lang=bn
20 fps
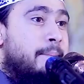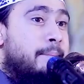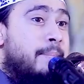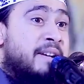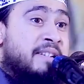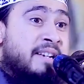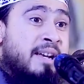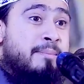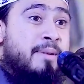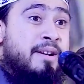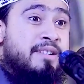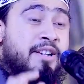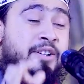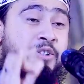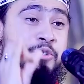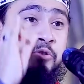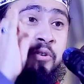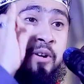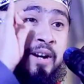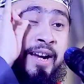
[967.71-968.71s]
পাশাপাশি
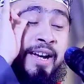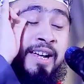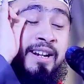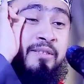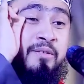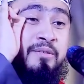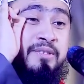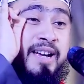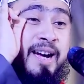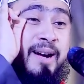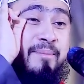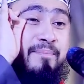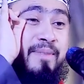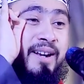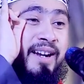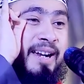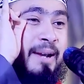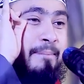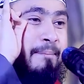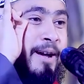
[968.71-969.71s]
চোখের রোজা
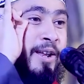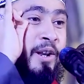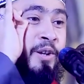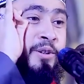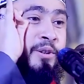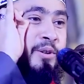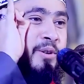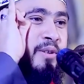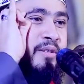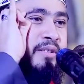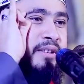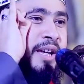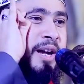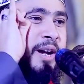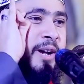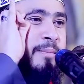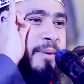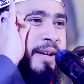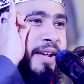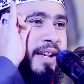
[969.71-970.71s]
আপনাকে পালন করতে
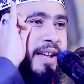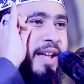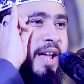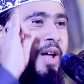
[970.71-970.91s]
হবে